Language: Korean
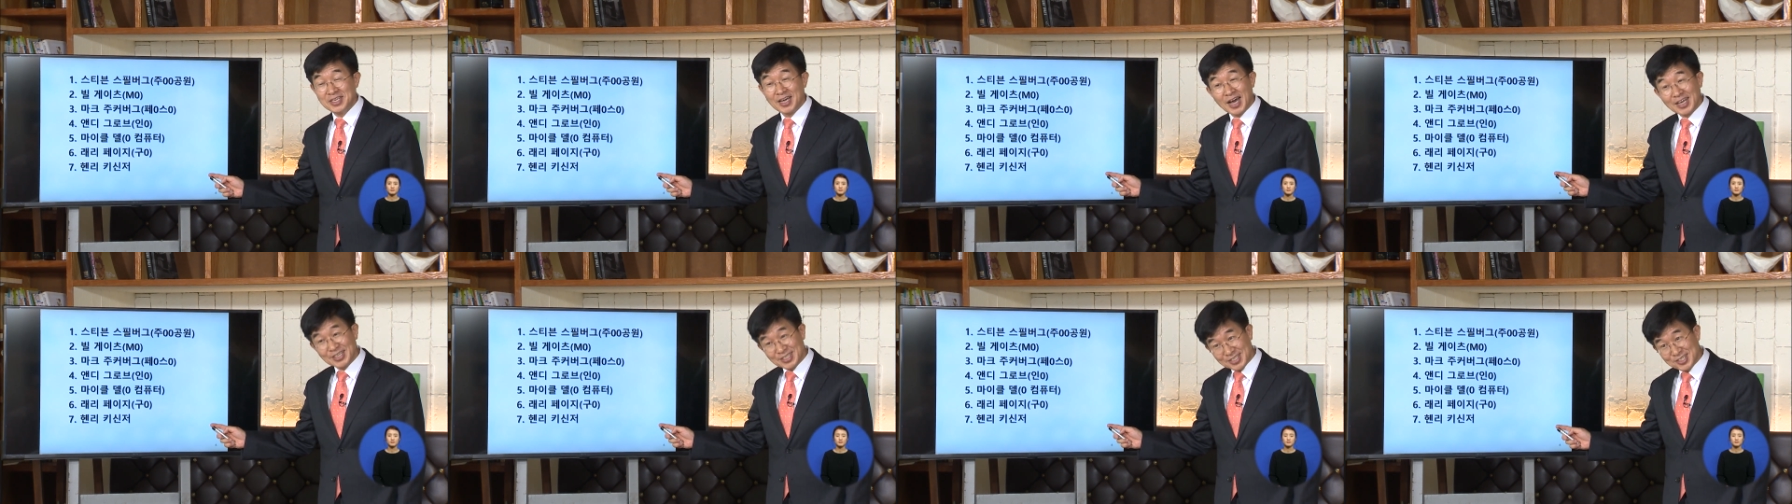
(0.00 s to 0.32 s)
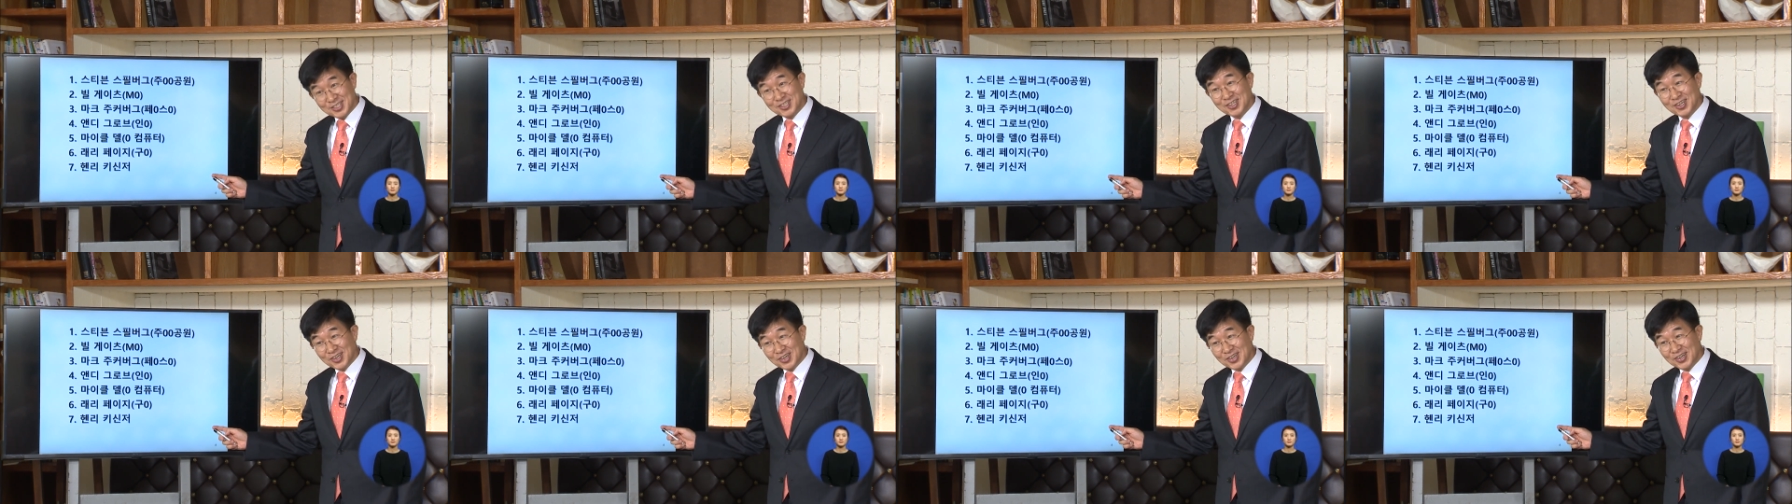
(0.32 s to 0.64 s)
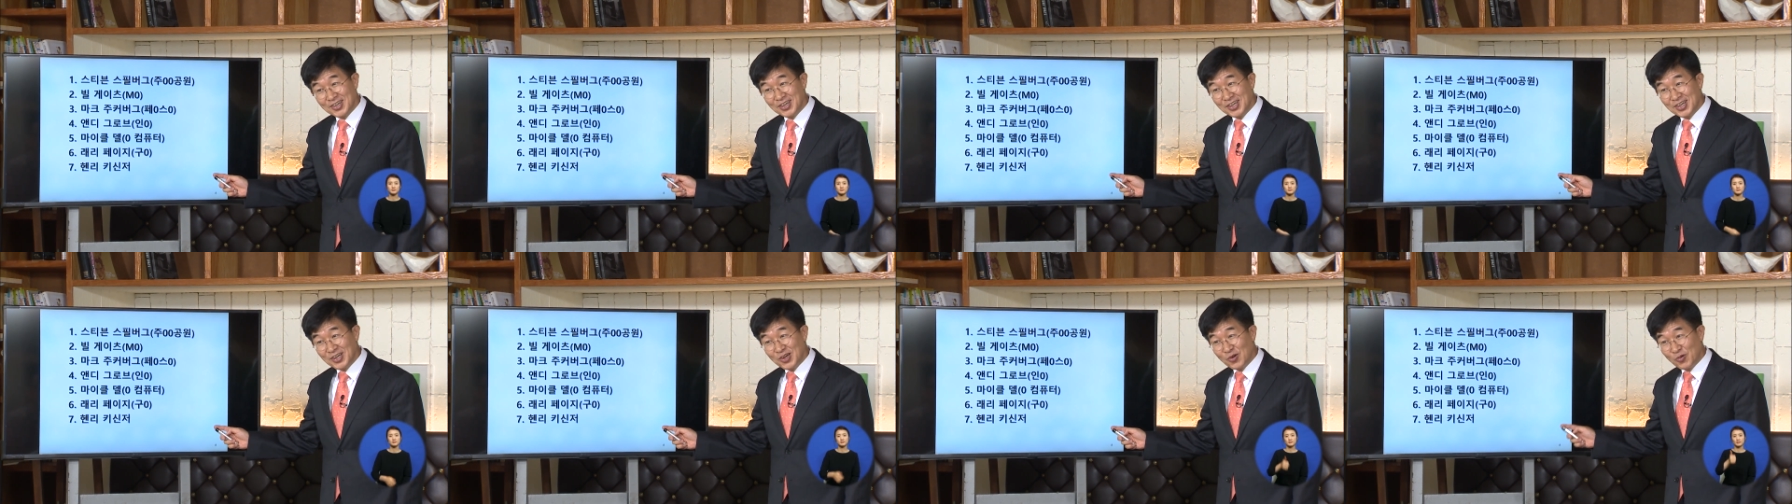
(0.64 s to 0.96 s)
아시죠?
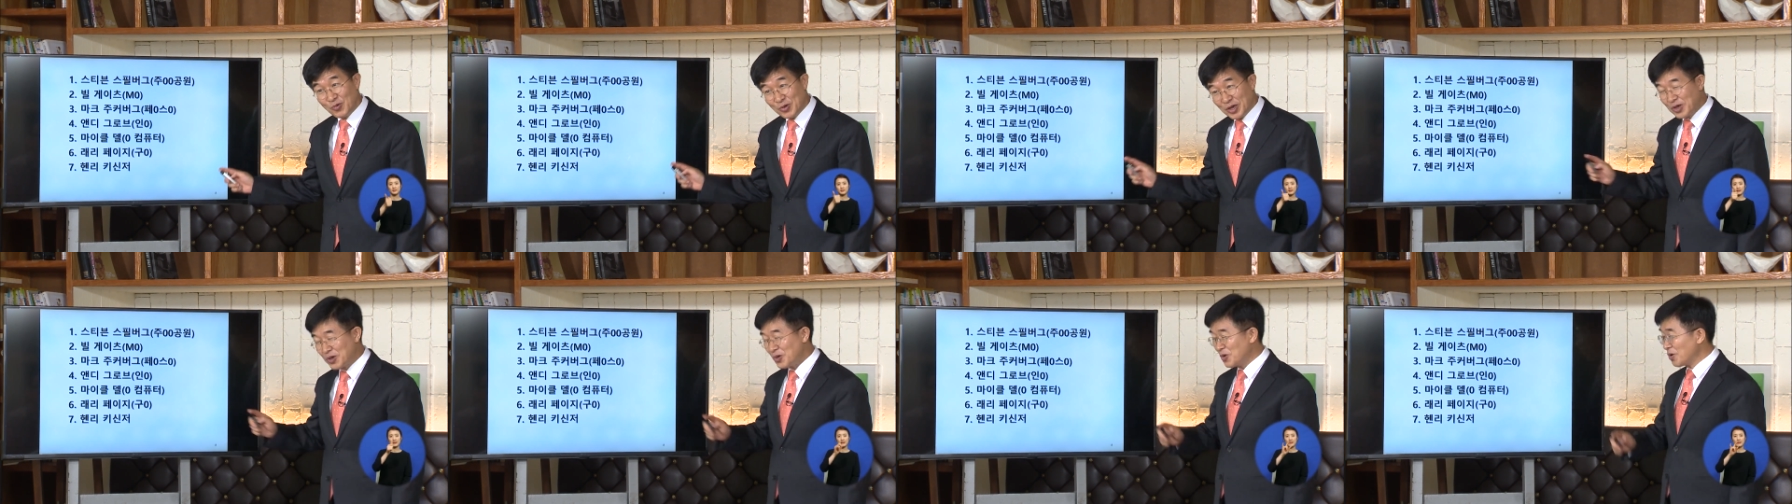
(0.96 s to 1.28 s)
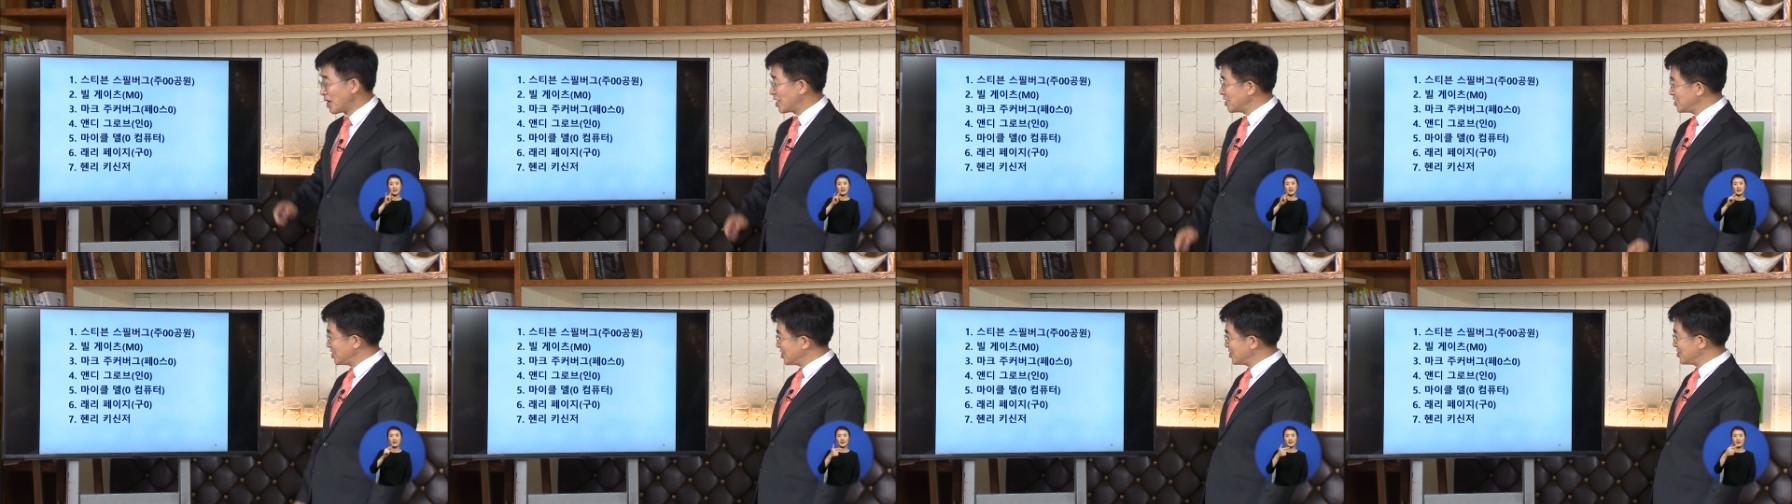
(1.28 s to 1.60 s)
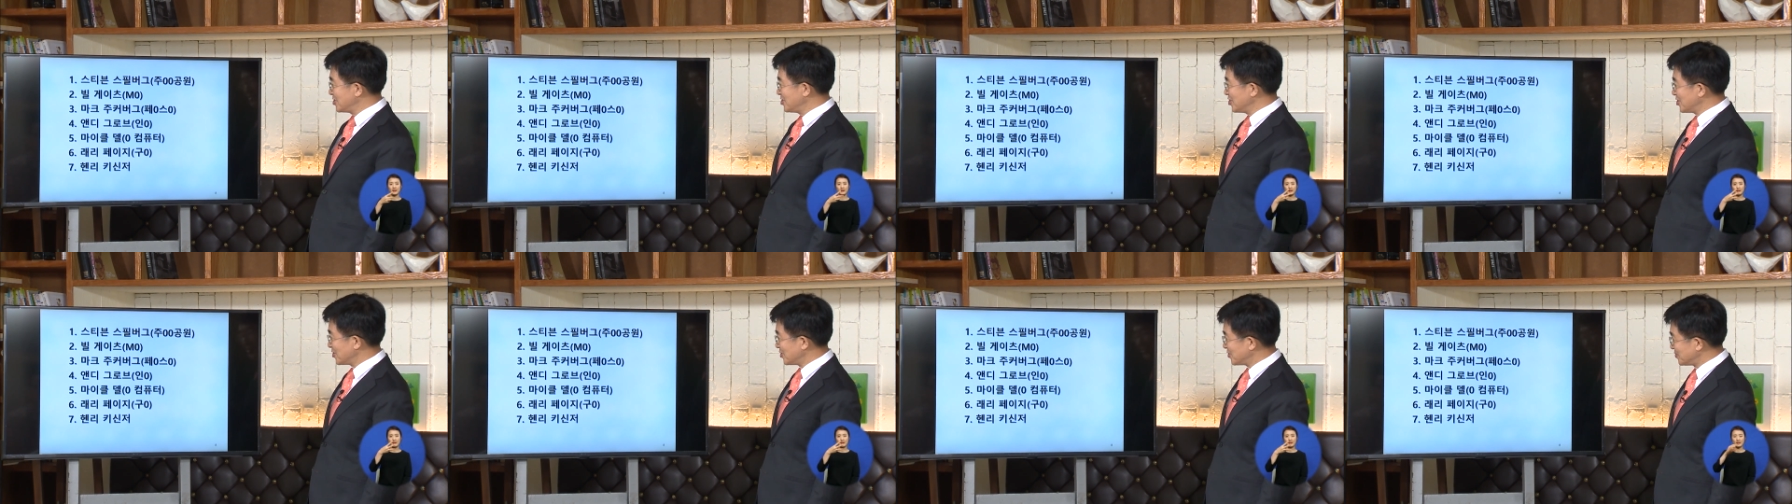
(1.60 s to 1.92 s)
네.
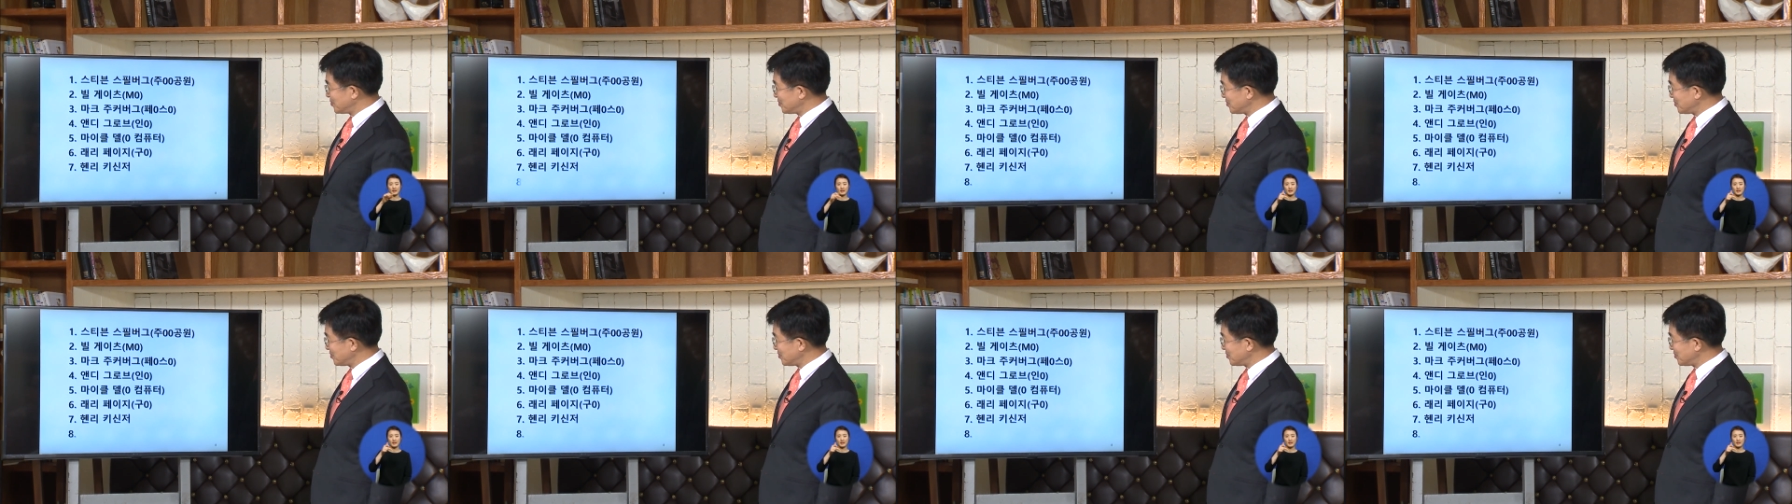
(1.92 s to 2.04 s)
외교관이었죠.